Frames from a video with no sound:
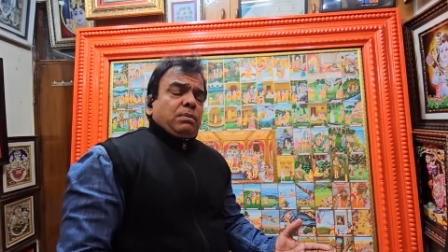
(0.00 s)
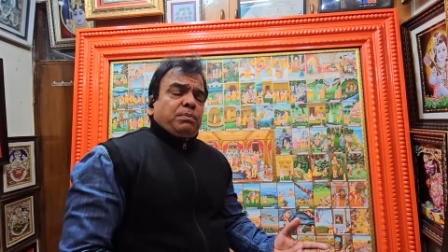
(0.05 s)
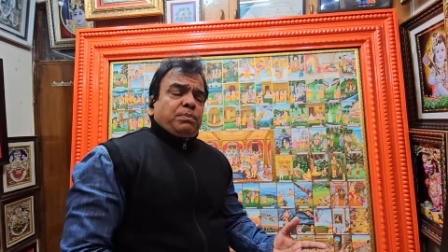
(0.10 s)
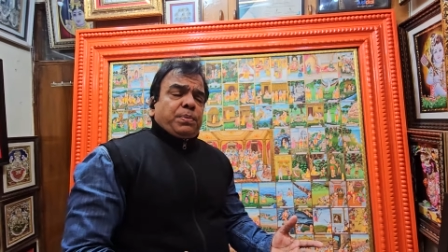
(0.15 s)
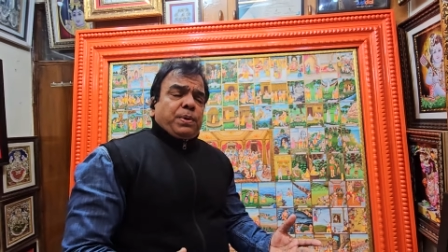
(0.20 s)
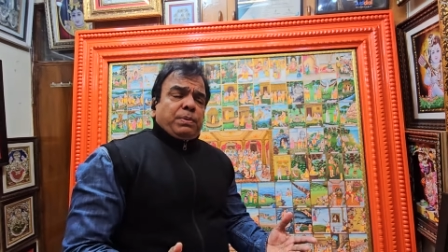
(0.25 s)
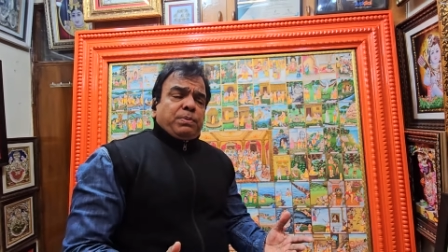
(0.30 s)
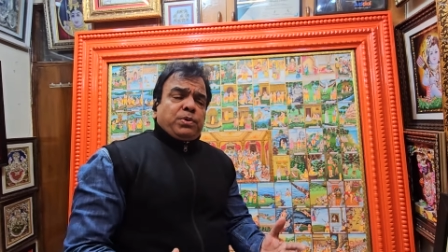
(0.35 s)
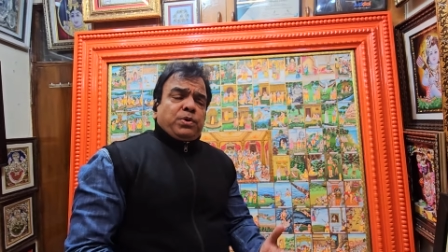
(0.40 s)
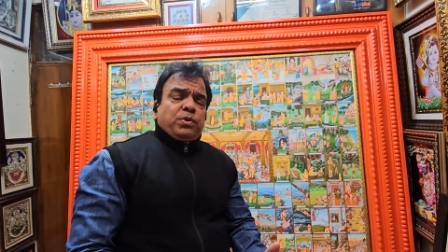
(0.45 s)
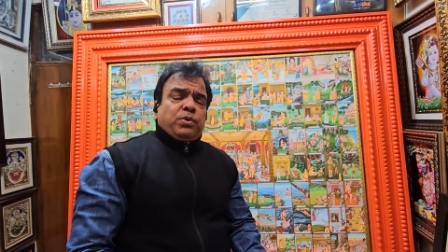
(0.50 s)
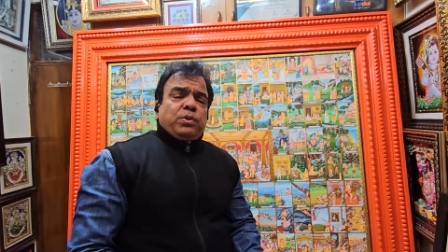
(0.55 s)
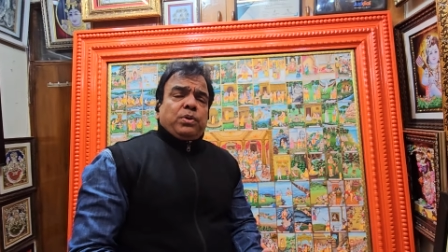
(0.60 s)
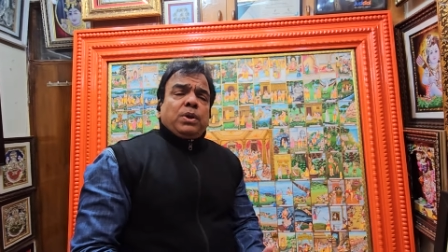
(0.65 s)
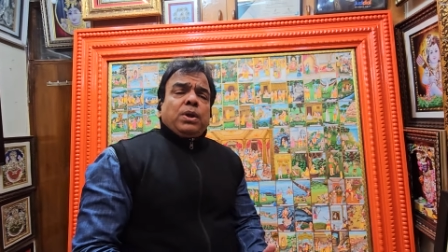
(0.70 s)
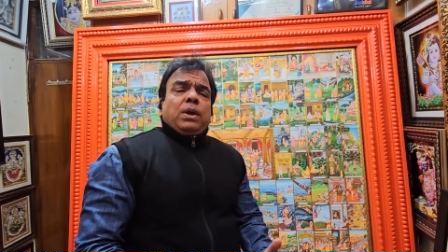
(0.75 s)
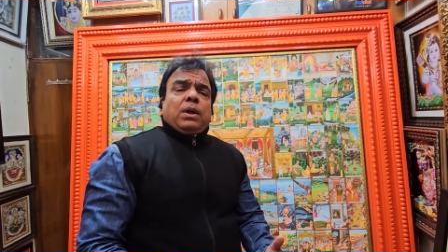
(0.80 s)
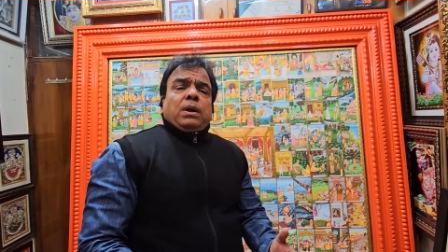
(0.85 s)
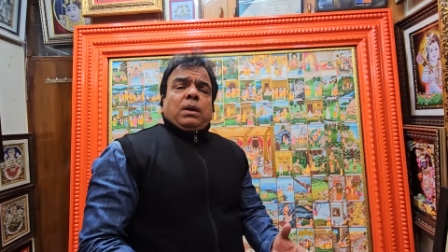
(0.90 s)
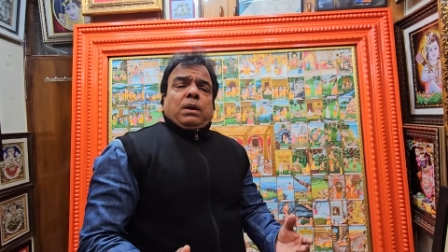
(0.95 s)
प्रभु
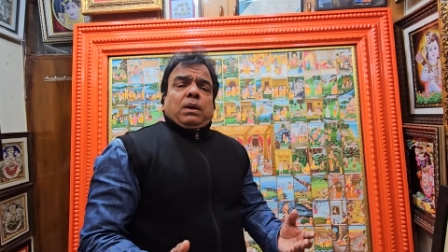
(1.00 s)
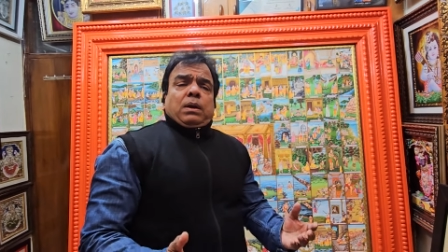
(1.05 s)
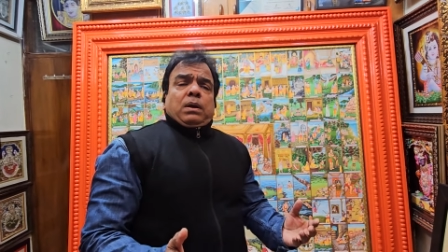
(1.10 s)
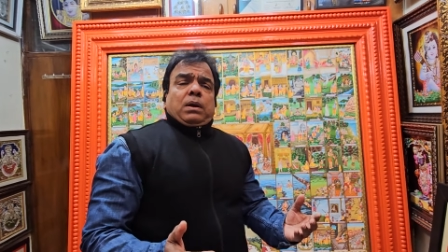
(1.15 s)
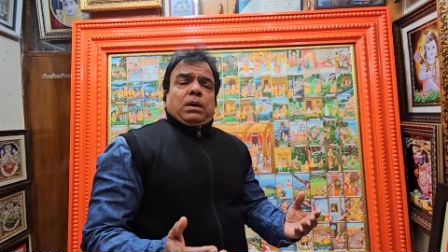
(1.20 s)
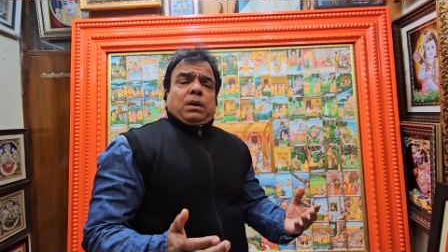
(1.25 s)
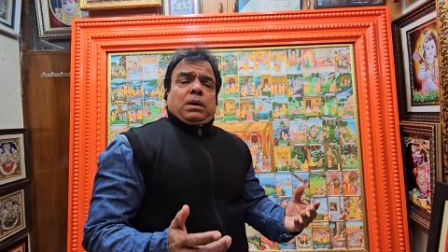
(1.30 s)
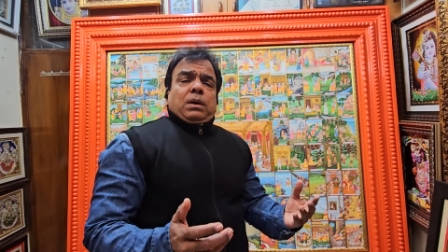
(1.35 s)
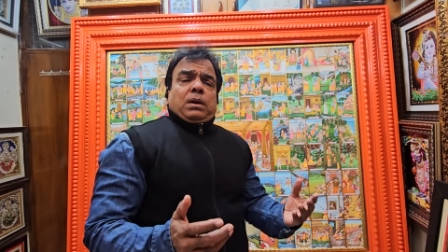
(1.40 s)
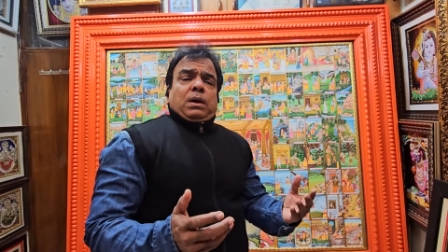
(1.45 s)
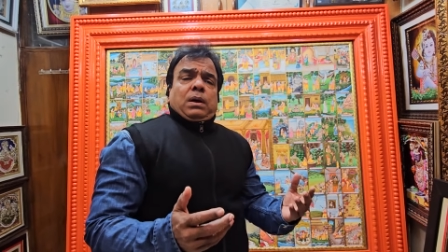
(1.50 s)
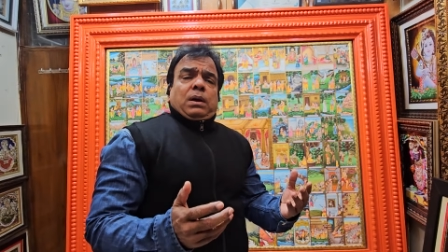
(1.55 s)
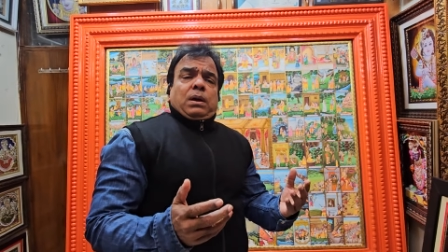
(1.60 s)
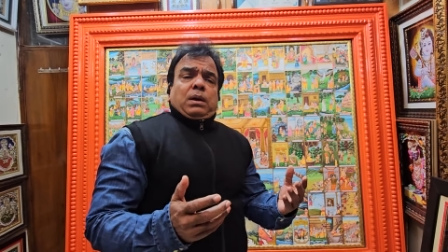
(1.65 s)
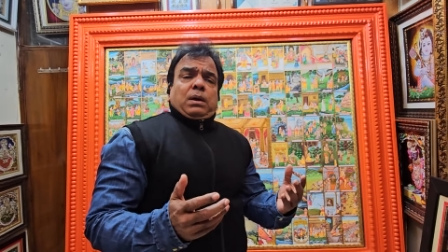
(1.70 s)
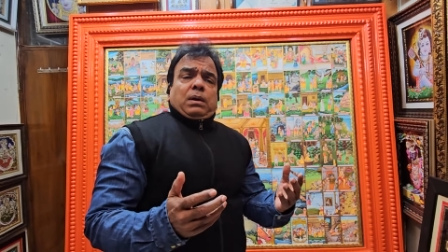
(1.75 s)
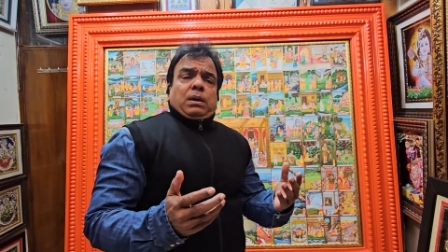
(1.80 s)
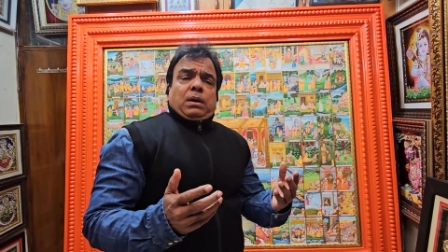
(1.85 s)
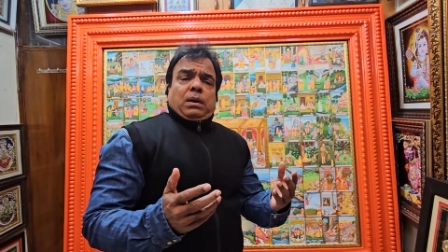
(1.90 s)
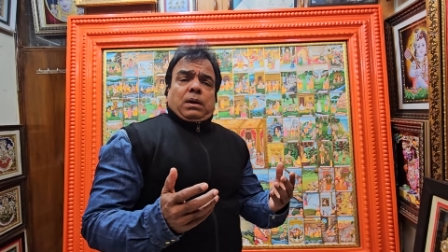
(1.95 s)

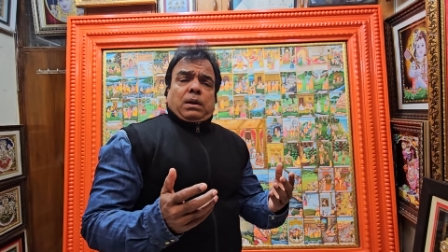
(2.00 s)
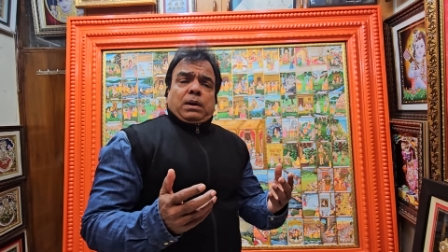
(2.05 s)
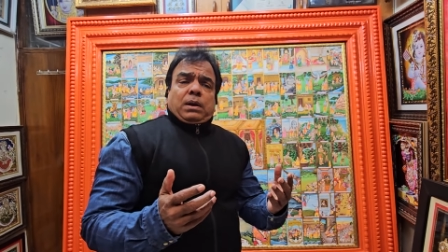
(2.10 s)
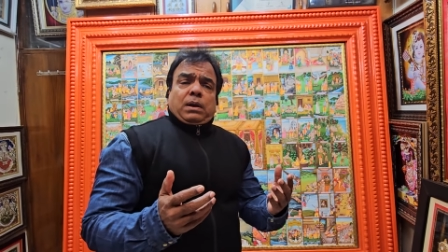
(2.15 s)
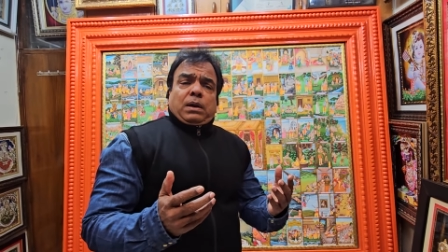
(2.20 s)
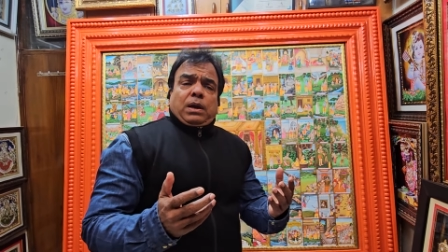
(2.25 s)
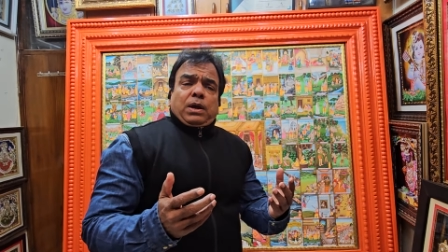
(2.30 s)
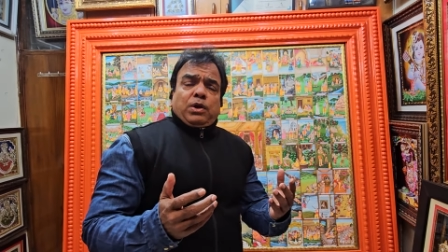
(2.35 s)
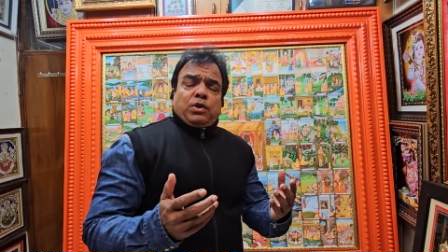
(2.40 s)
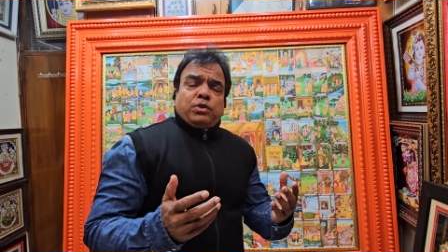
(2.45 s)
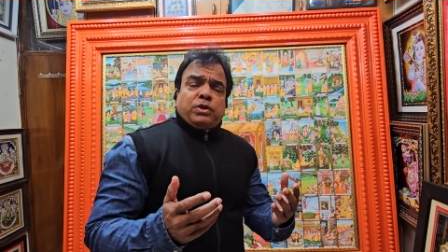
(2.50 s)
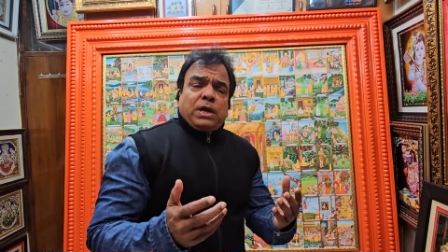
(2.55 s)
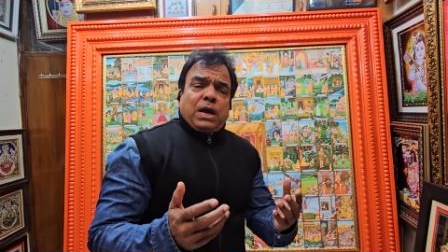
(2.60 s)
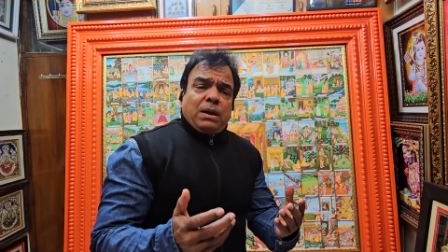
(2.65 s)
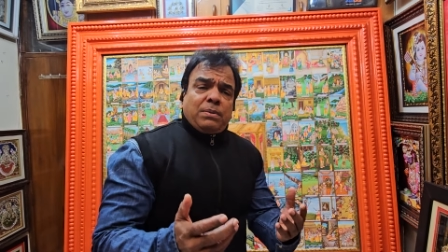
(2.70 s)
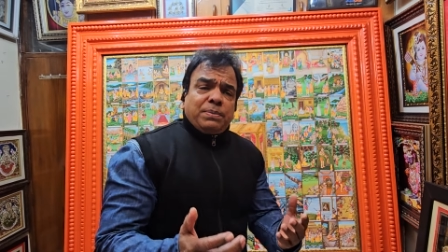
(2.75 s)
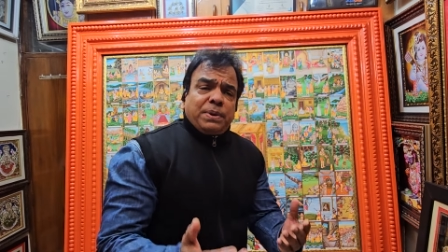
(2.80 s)
अयोध्या